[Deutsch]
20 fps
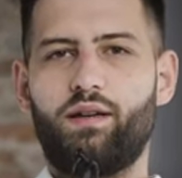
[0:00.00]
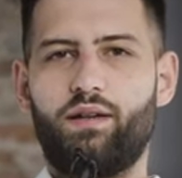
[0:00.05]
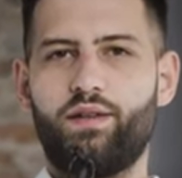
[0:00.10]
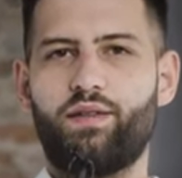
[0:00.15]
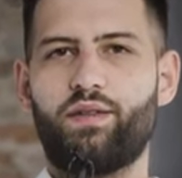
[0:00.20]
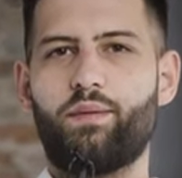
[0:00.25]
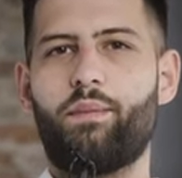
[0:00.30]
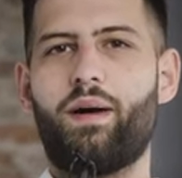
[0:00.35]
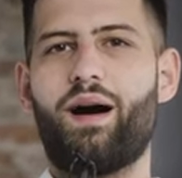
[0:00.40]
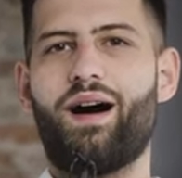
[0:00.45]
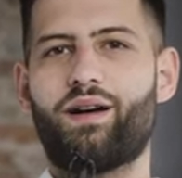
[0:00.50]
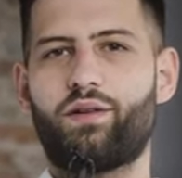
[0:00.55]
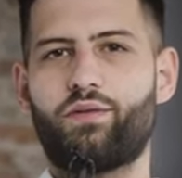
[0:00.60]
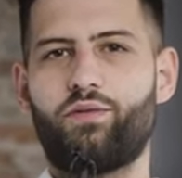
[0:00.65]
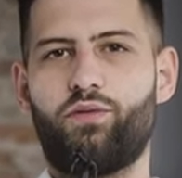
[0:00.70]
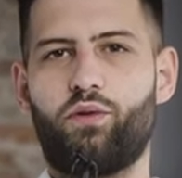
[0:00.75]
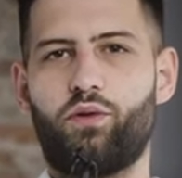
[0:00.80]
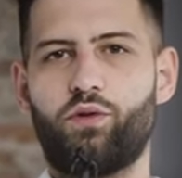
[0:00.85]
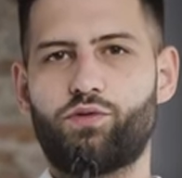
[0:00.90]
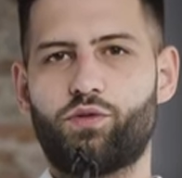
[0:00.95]
Diese
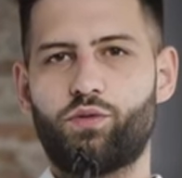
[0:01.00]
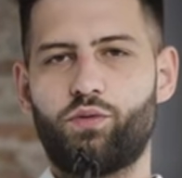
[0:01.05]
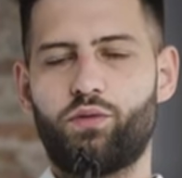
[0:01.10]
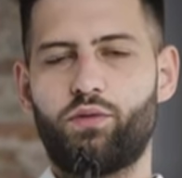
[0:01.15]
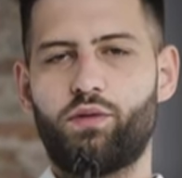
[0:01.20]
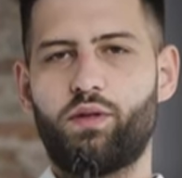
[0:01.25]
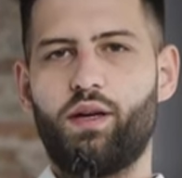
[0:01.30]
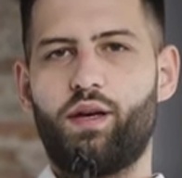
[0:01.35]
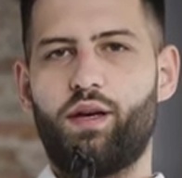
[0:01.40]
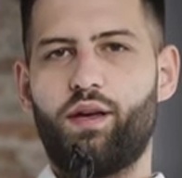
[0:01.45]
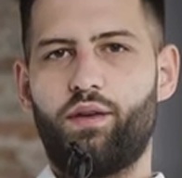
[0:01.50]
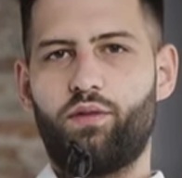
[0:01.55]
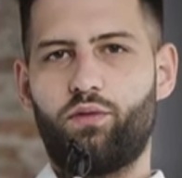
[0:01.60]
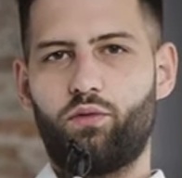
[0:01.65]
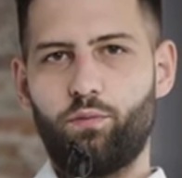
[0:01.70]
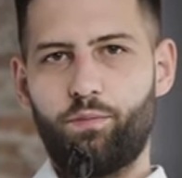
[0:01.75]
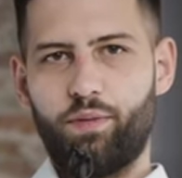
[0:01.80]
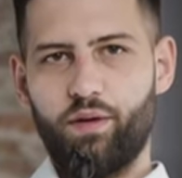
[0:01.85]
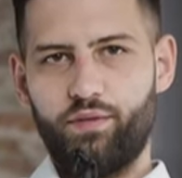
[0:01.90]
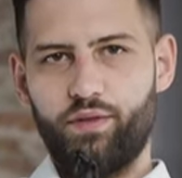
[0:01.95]
Marktforschung ist
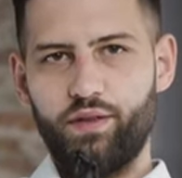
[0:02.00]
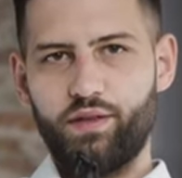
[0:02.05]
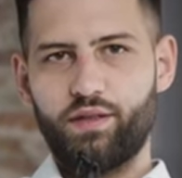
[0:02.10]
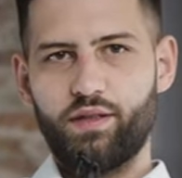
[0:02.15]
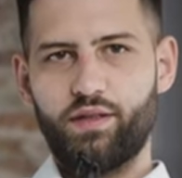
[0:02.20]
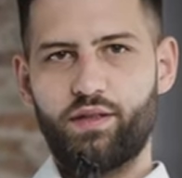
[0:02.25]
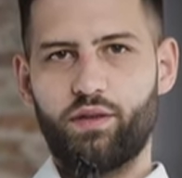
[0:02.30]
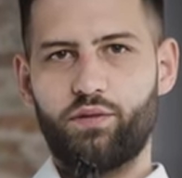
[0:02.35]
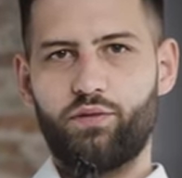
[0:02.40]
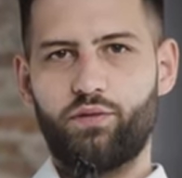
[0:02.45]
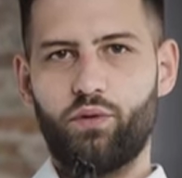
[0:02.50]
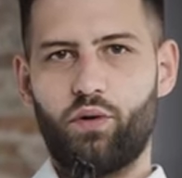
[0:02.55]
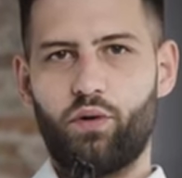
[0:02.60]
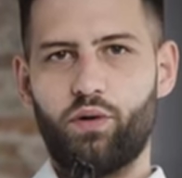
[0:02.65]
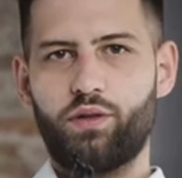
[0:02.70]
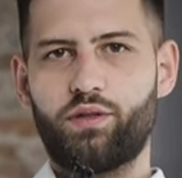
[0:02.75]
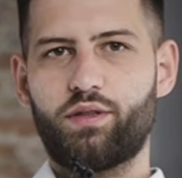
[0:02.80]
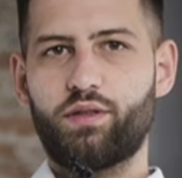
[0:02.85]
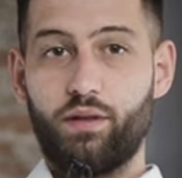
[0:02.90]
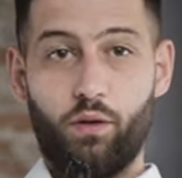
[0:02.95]
super wichtig dafür
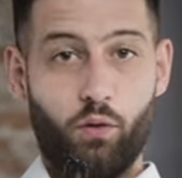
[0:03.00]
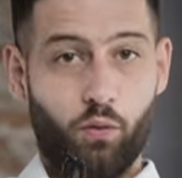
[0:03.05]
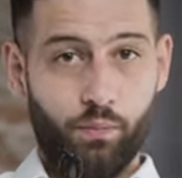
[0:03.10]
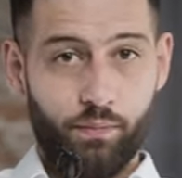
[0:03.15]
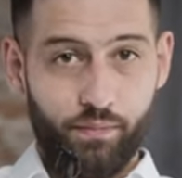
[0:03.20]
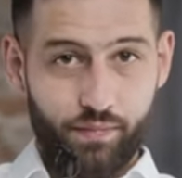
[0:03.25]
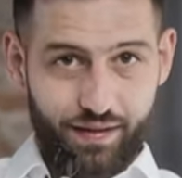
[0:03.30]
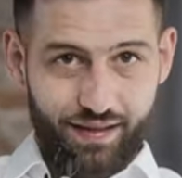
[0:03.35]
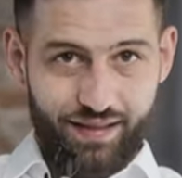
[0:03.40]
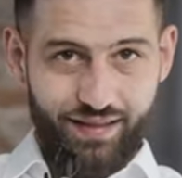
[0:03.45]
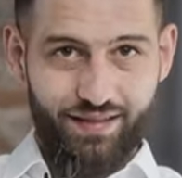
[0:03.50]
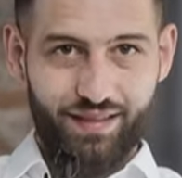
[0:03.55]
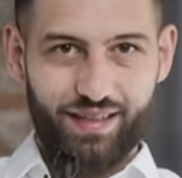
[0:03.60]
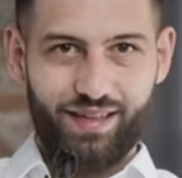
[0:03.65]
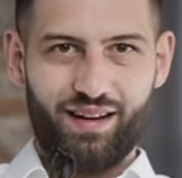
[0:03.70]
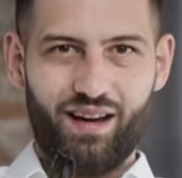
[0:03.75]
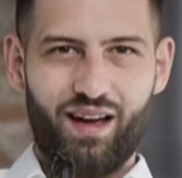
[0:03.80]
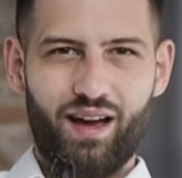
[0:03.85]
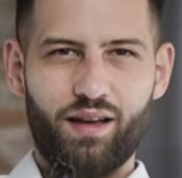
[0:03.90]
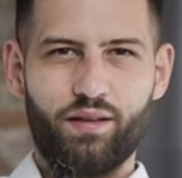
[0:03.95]
euch, um diese
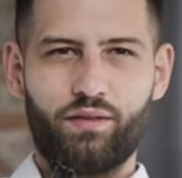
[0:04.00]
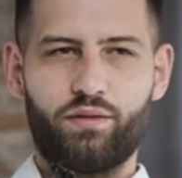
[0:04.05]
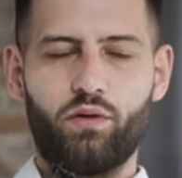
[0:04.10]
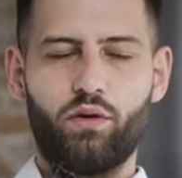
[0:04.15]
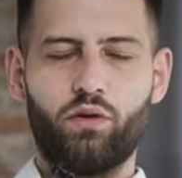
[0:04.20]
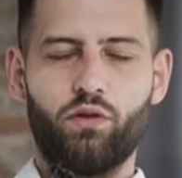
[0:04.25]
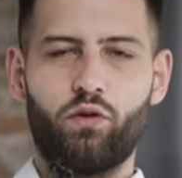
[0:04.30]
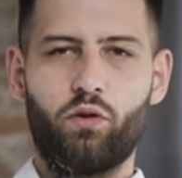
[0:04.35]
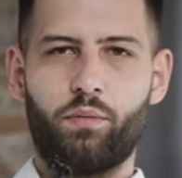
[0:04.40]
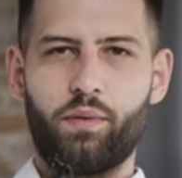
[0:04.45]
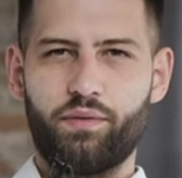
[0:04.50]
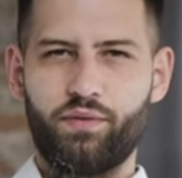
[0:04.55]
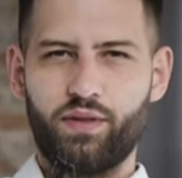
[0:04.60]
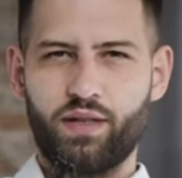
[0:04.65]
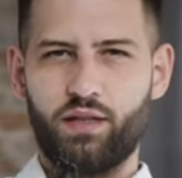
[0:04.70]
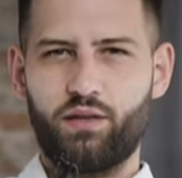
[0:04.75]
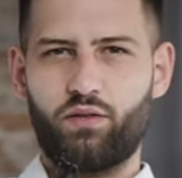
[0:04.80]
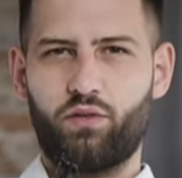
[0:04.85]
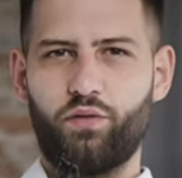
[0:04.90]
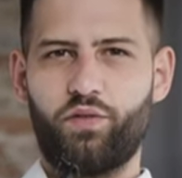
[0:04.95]
Klarheitssäule nochmal
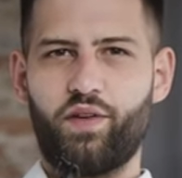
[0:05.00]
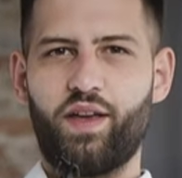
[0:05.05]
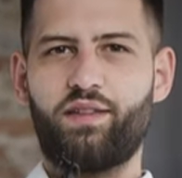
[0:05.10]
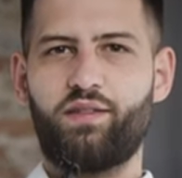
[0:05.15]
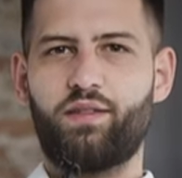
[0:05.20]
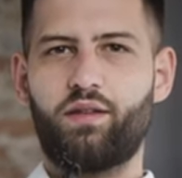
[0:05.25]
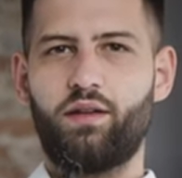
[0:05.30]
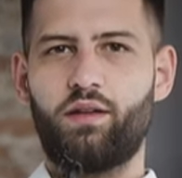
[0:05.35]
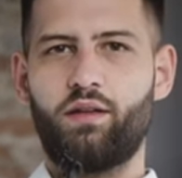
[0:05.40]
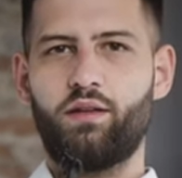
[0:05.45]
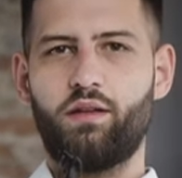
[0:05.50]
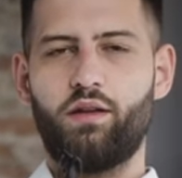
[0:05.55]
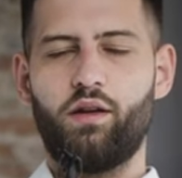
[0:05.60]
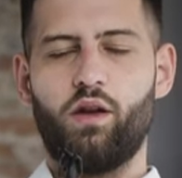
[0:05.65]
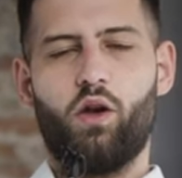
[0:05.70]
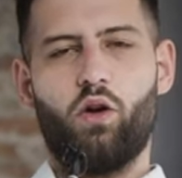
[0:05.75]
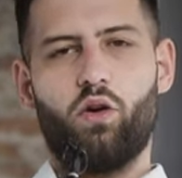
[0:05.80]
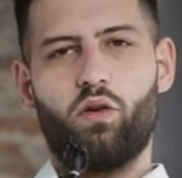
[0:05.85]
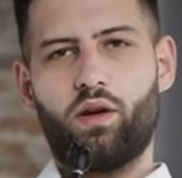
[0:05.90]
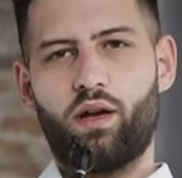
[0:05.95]
wirklich zu festigen
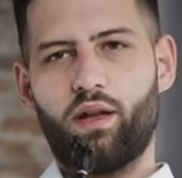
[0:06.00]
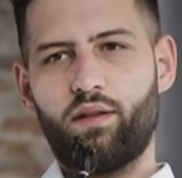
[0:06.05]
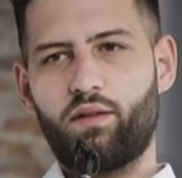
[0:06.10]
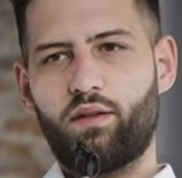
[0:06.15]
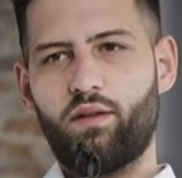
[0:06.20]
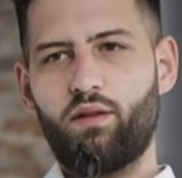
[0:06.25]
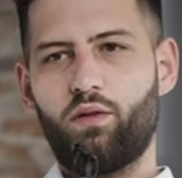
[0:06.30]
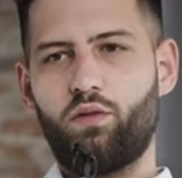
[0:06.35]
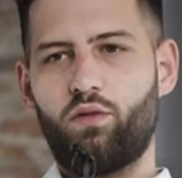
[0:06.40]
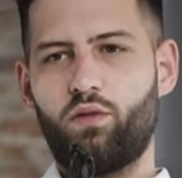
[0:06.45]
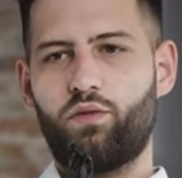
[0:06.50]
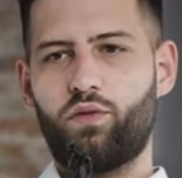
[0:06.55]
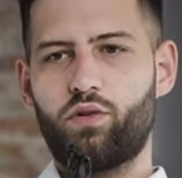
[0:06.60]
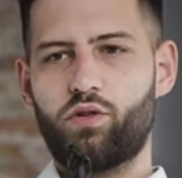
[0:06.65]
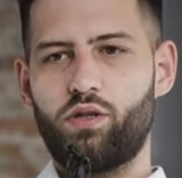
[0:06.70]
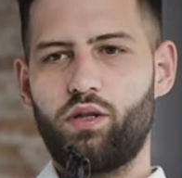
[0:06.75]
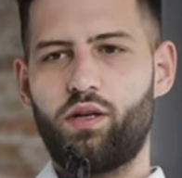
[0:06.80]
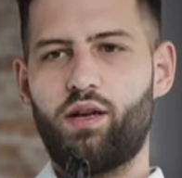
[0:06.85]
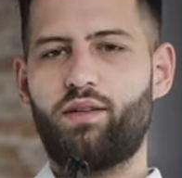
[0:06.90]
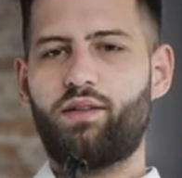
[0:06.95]
und ganz genau zu
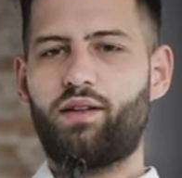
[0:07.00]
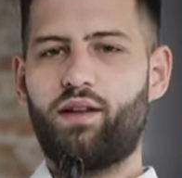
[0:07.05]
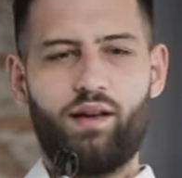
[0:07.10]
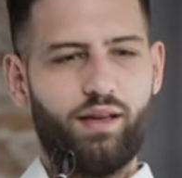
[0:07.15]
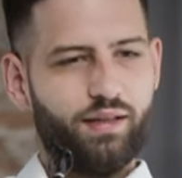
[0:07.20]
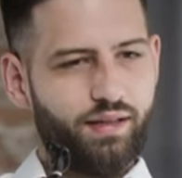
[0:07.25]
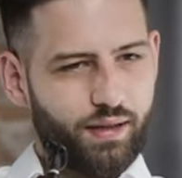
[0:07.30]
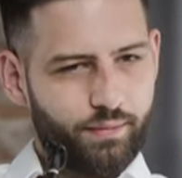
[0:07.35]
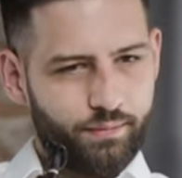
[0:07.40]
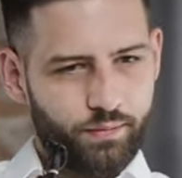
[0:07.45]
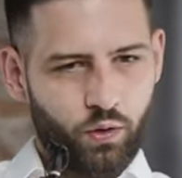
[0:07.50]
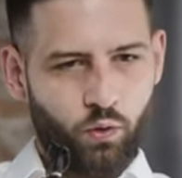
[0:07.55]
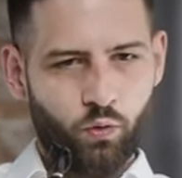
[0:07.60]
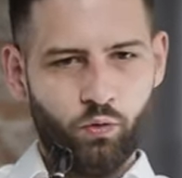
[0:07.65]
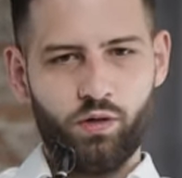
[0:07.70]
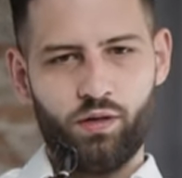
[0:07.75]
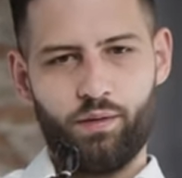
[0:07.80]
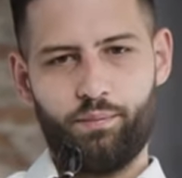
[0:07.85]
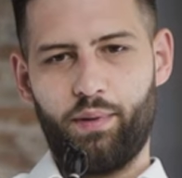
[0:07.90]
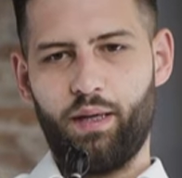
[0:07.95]
verstehen, alles klar, ich habe mit
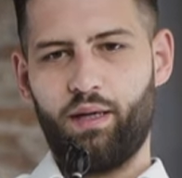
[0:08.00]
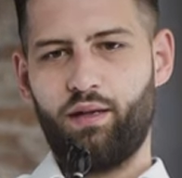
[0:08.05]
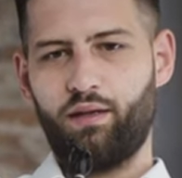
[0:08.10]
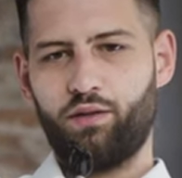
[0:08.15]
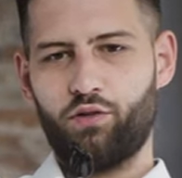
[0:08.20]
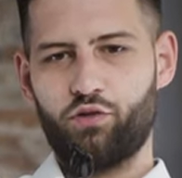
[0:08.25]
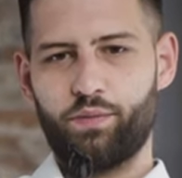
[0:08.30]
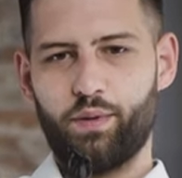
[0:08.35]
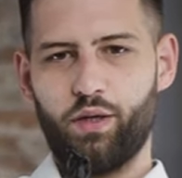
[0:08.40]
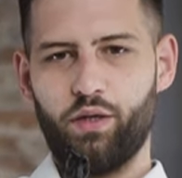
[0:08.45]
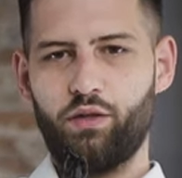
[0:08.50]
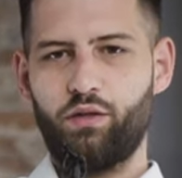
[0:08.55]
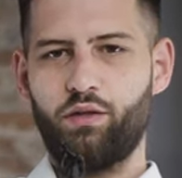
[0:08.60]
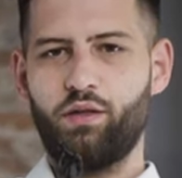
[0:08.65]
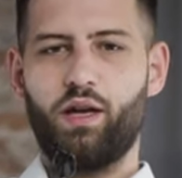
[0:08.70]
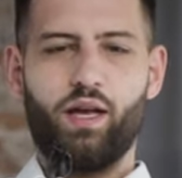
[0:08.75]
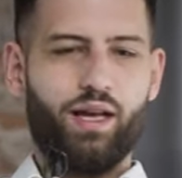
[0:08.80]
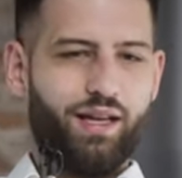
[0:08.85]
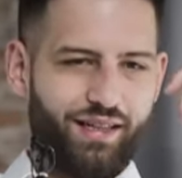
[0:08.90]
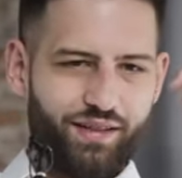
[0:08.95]
100 Bäckern gesprochen,
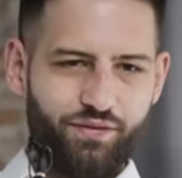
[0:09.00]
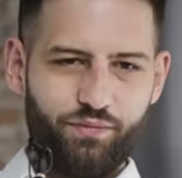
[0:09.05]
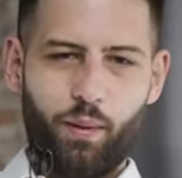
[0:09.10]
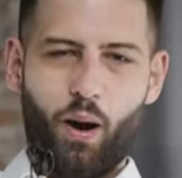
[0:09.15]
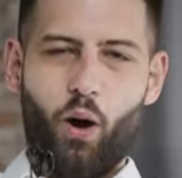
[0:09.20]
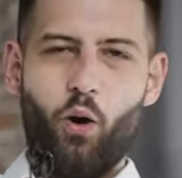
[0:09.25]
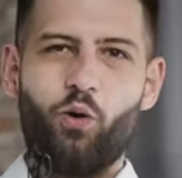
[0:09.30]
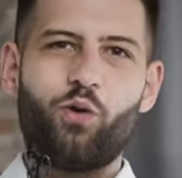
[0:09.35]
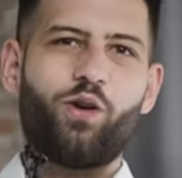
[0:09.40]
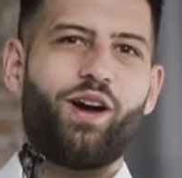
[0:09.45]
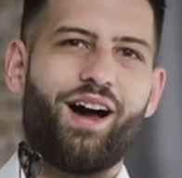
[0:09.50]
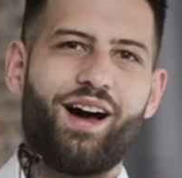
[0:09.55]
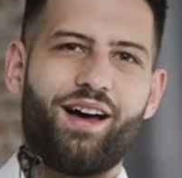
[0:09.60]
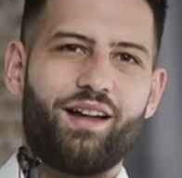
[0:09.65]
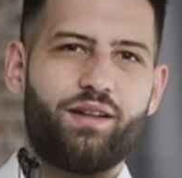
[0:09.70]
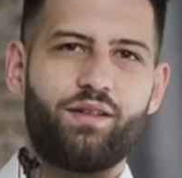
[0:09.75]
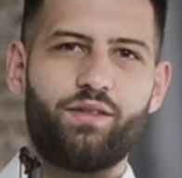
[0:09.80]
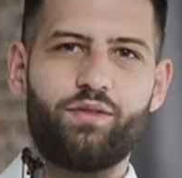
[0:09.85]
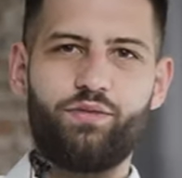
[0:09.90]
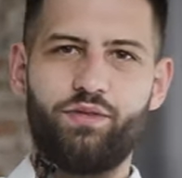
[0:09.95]
die brauchen
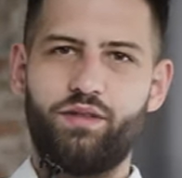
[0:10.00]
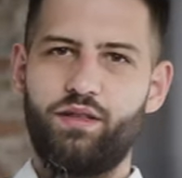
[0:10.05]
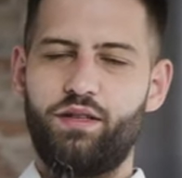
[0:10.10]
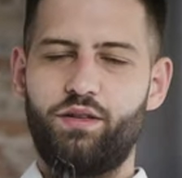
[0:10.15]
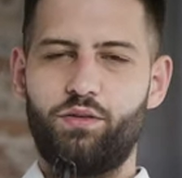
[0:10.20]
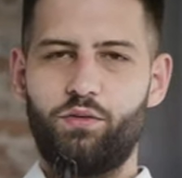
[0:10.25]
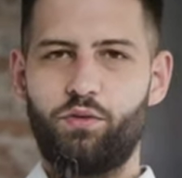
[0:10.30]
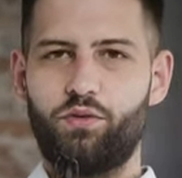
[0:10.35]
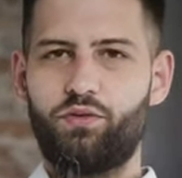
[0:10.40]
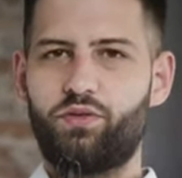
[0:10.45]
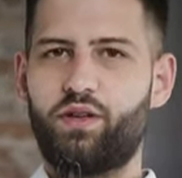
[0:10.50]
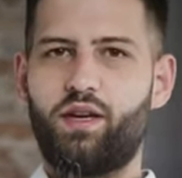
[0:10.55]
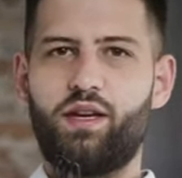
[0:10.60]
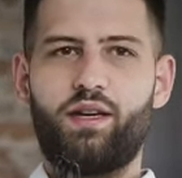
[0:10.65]
alle Videos.